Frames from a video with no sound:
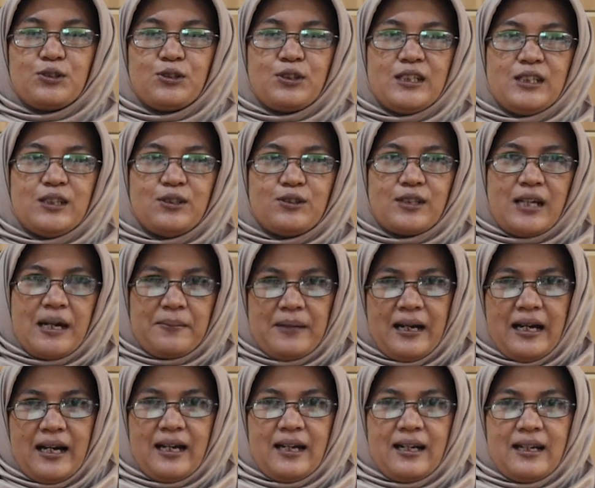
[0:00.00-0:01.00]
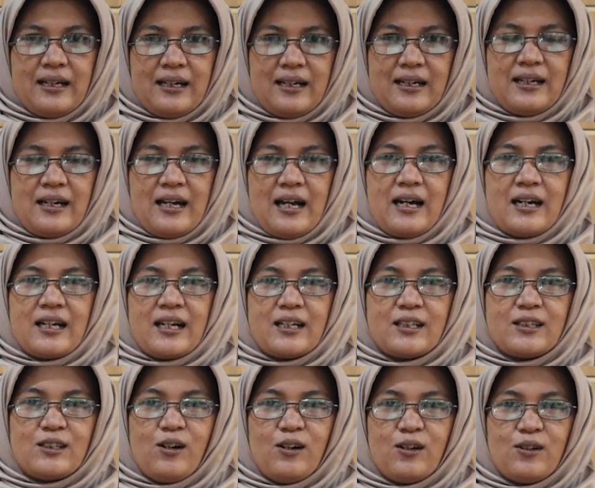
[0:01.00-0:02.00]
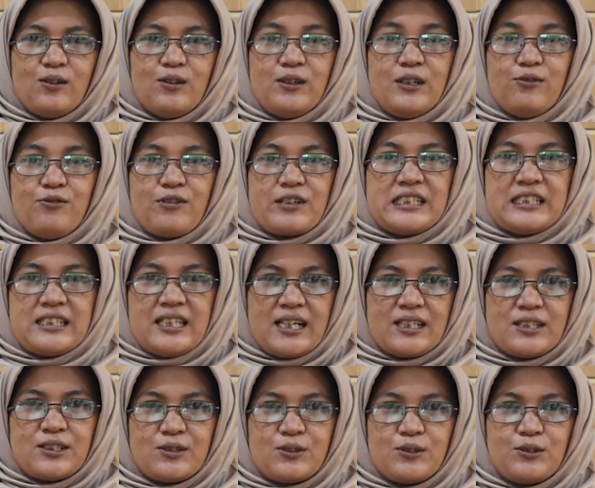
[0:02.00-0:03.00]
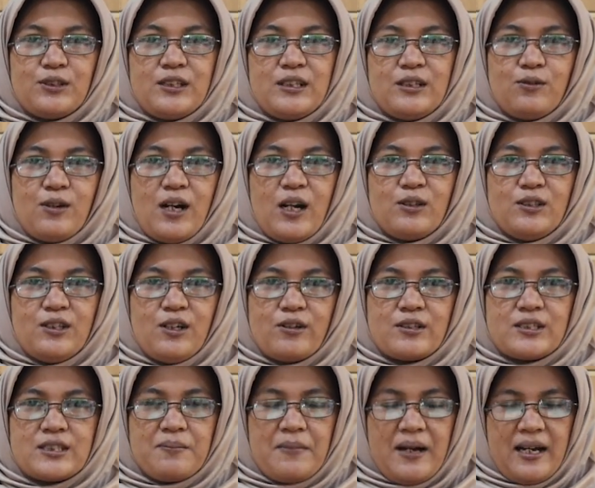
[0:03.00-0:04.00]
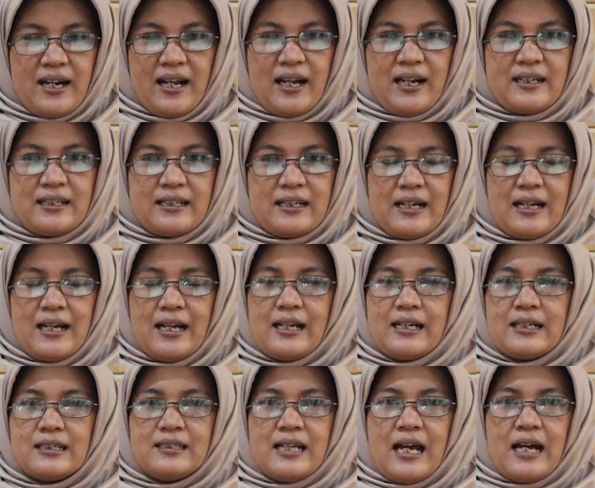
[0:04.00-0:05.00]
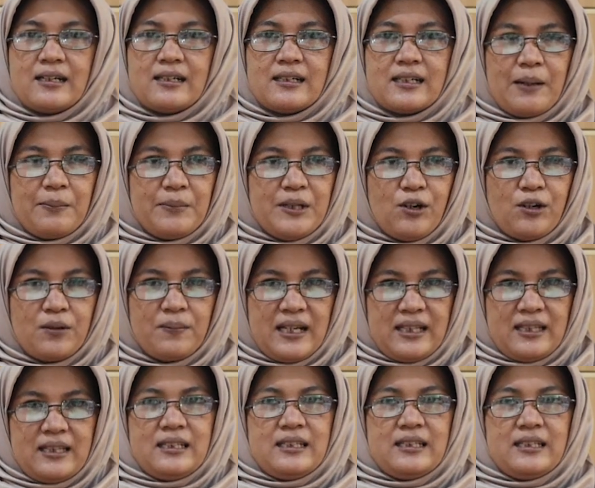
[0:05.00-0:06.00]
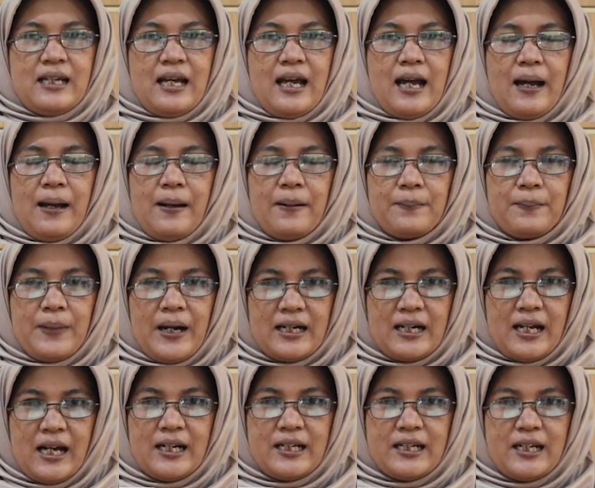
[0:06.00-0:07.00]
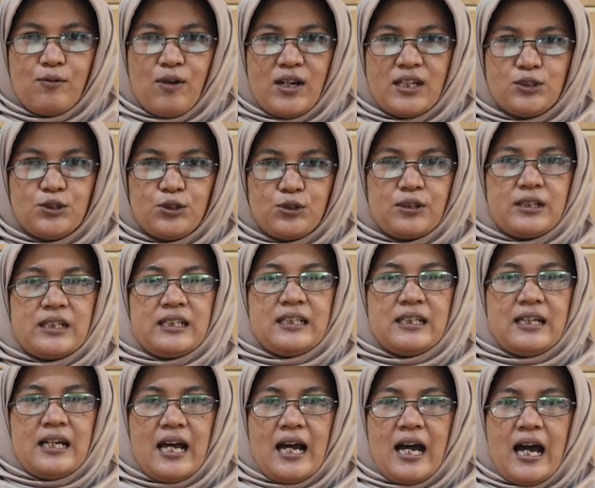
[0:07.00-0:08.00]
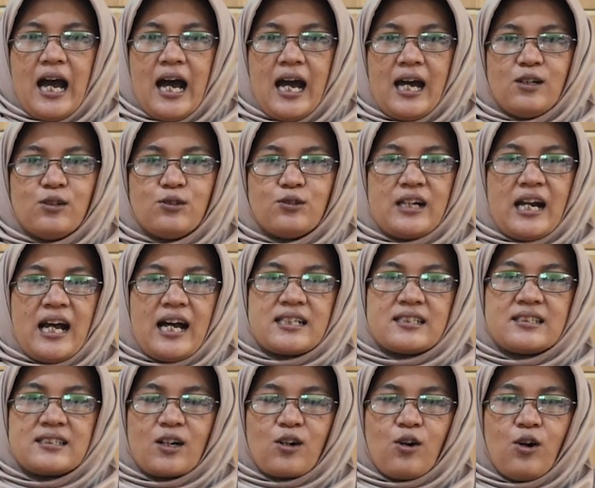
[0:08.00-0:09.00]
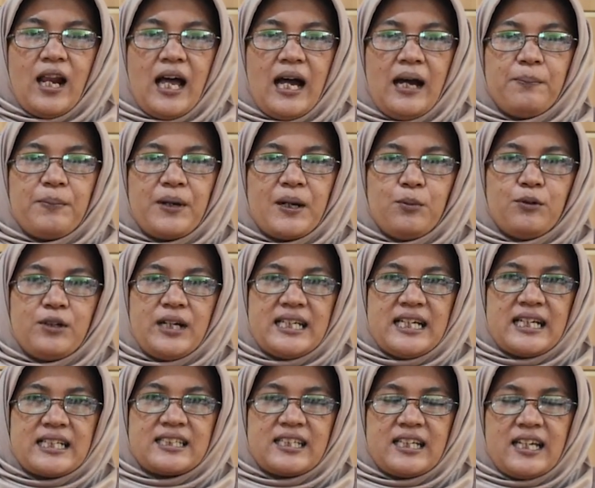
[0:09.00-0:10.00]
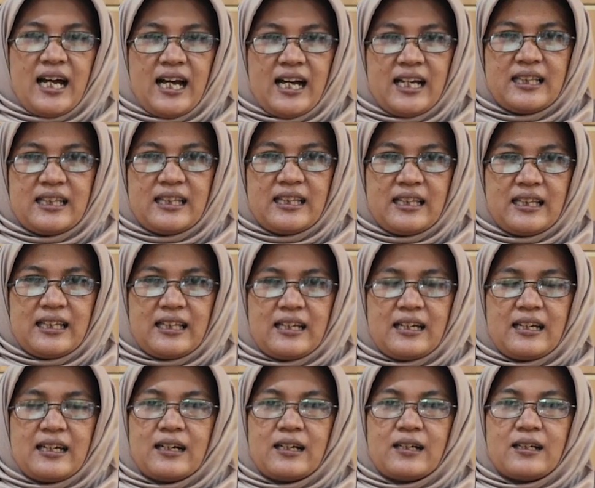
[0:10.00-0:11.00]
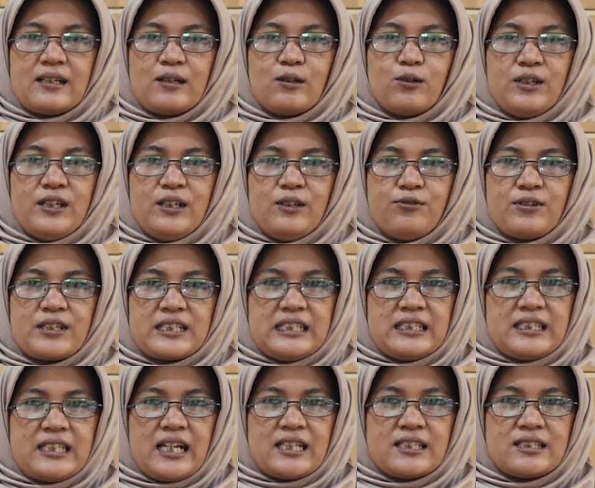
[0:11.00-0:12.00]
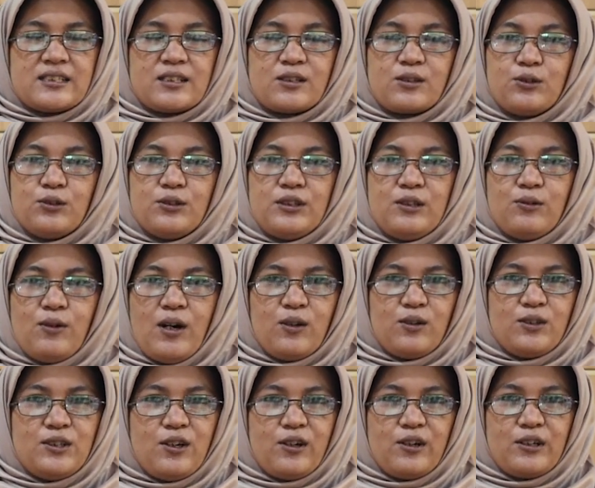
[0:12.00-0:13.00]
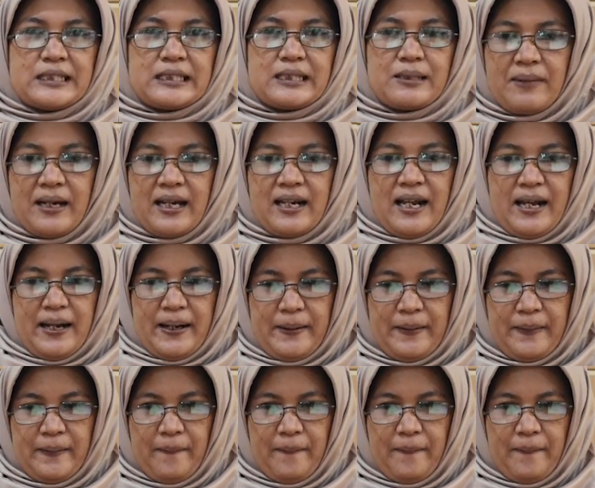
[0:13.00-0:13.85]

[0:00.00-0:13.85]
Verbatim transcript: juri utama Rektor Universitas Mudi Waluyo Semarang Yang kami hormati para Dewan Juri Anugerah Sekolah Berbudaya Sehat Universitas Mudi Waluyo Semarang